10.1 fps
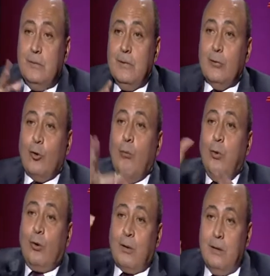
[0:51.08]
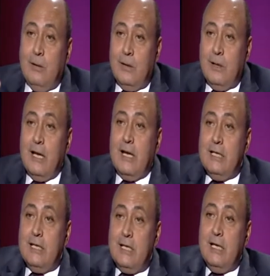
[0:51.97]
قبورنا
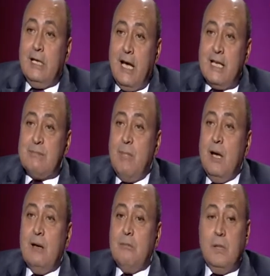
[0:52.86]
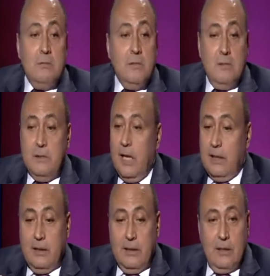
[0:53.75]
لان إيه ازمه
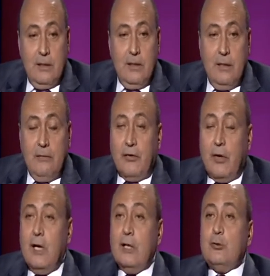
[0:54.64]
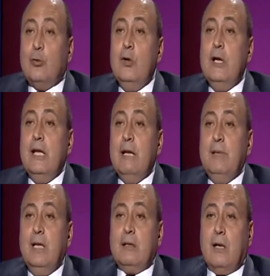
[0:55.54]
يعني فجرت كل
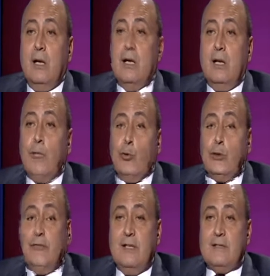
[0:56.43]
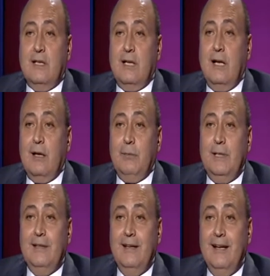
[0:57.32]
ينابيع الكراهيه اللي موجوده في الانسان العربي
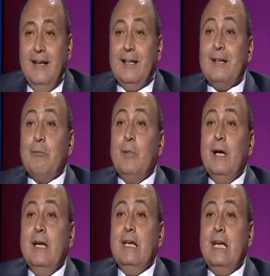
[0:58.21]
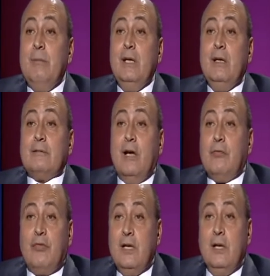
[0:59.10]
ينابيع يعني
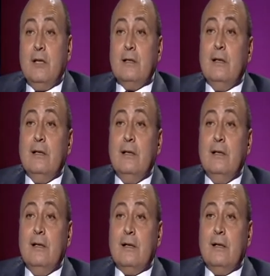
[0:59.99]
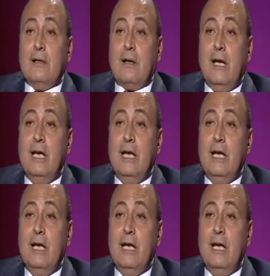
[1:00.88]
الطائفيه الرهيبه